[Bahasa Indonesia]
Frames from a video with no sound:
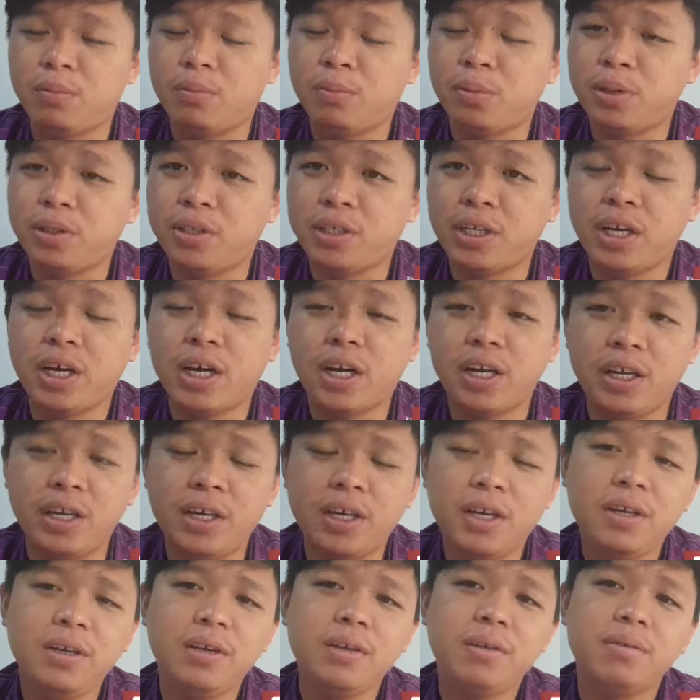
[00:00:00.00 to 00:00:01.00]

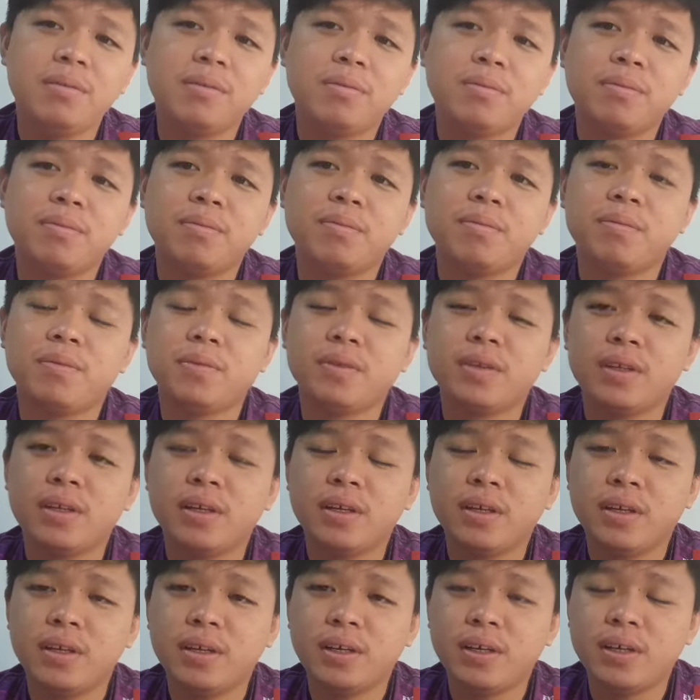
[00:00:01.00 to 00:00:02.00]
dipercayai
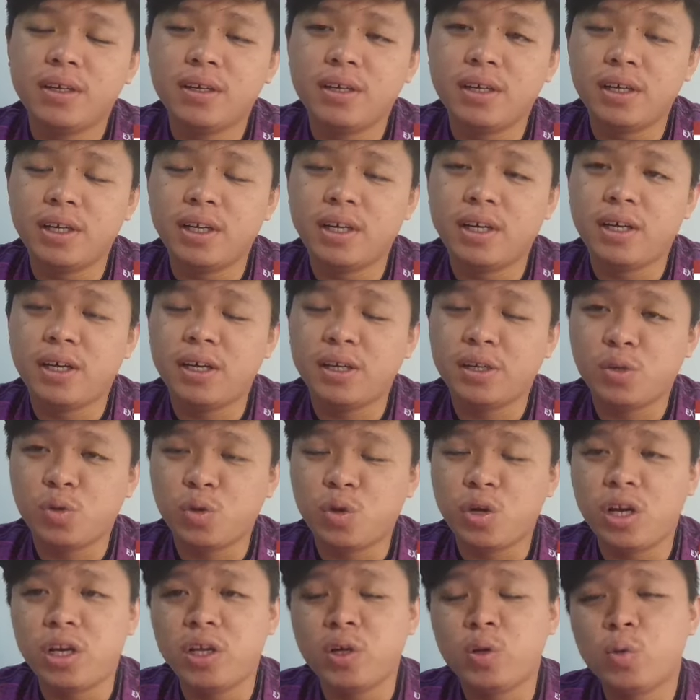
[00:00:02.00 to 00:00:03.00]
yang
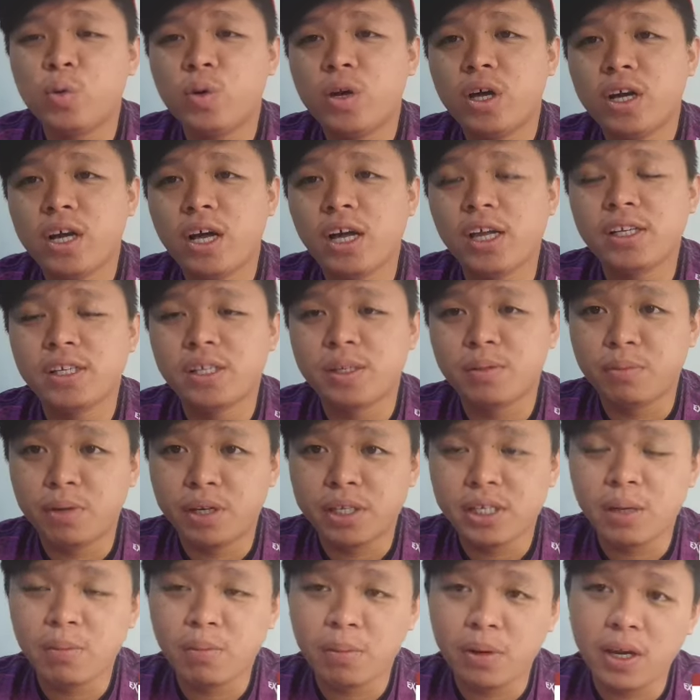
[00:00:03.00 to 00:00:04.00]
sudah digunakan
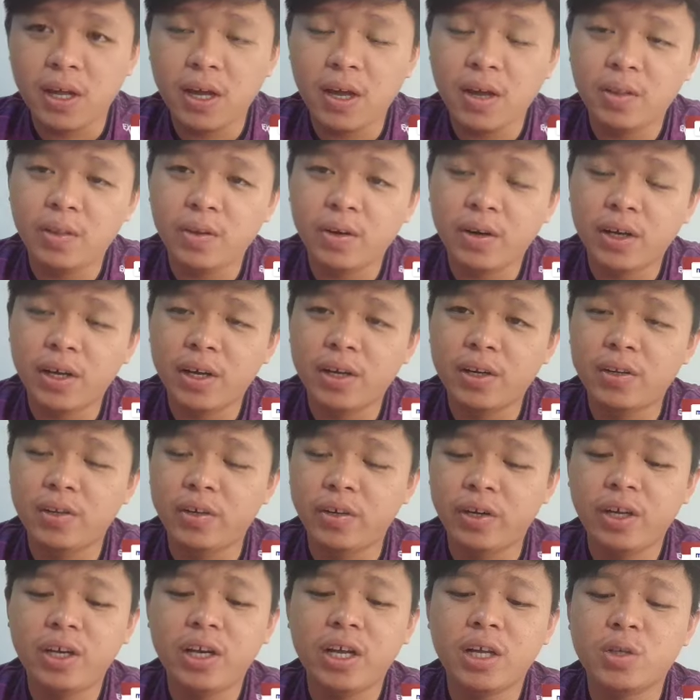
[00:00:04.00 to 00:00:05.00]
semasa pilihan raya
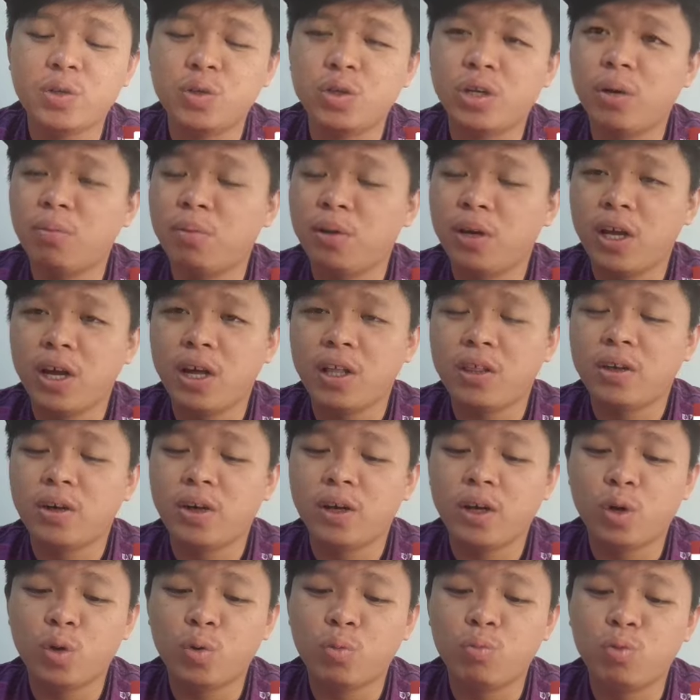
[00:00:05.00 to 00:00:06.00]
negeri dan juga pilihan
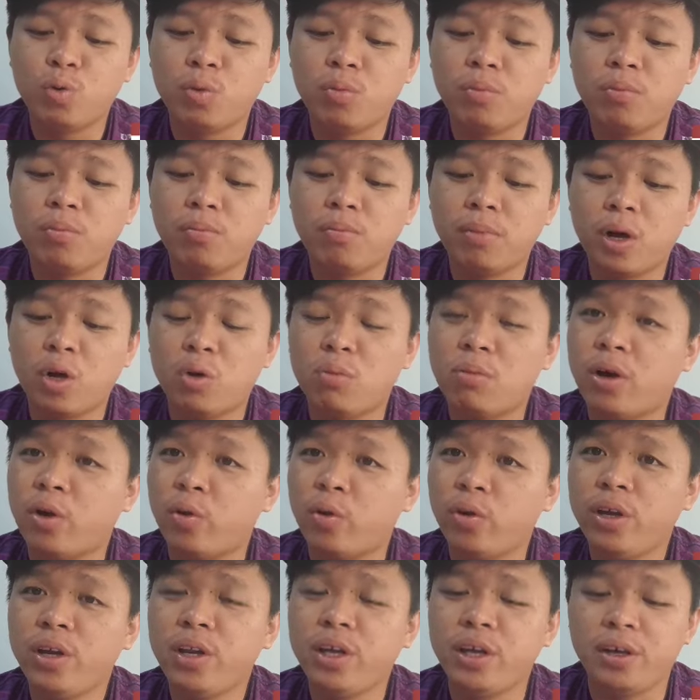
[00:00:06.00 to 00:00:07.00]
raya umum
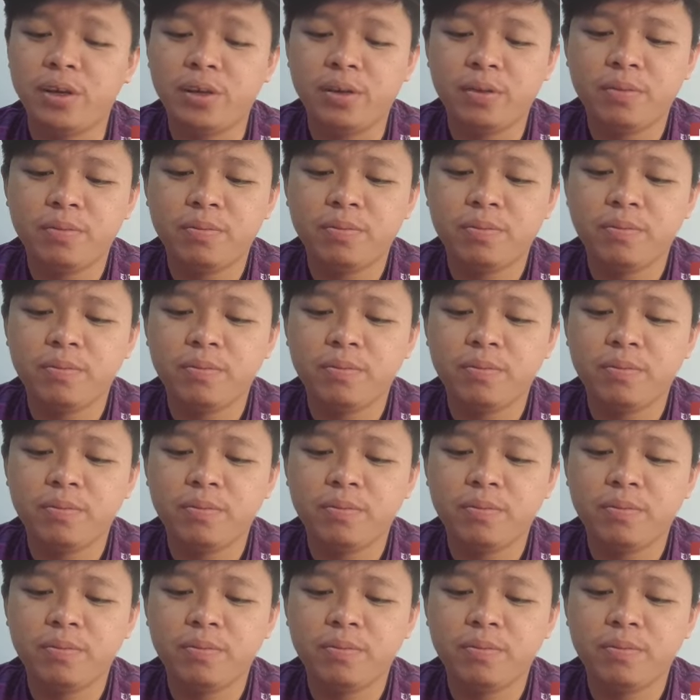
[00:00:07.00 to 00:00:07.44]
baru-baru ini.